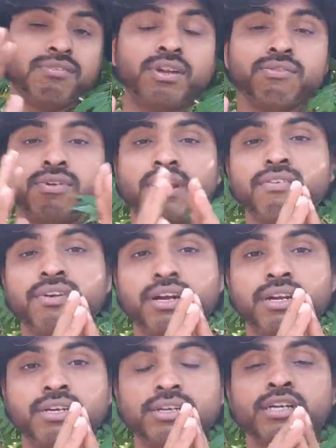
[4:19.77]
அவ்வளோ ஃப்ளேவர்
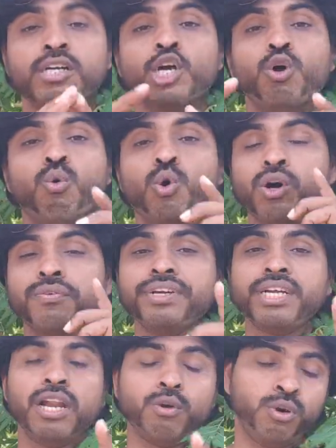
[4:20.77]
இருக்குது உங்கள்
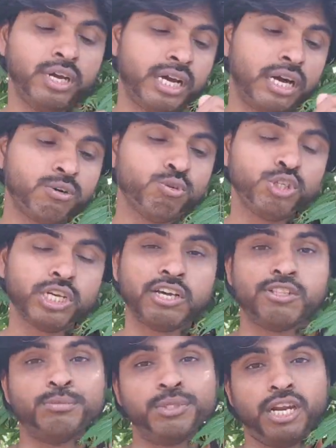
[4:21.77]
வீட்டில் கூடிய கக்கூசு
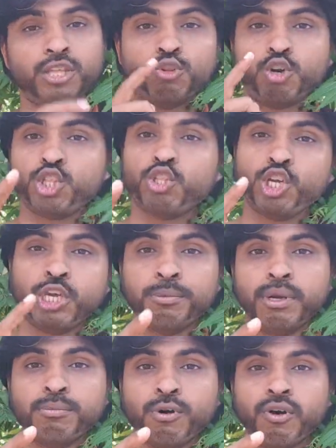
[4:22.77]
கதை முதல்ல திறந்து வைக்க
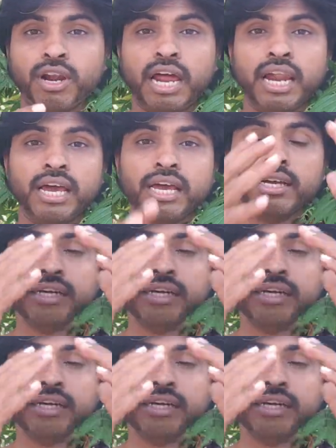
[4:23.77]
முடியுமா உங்களால்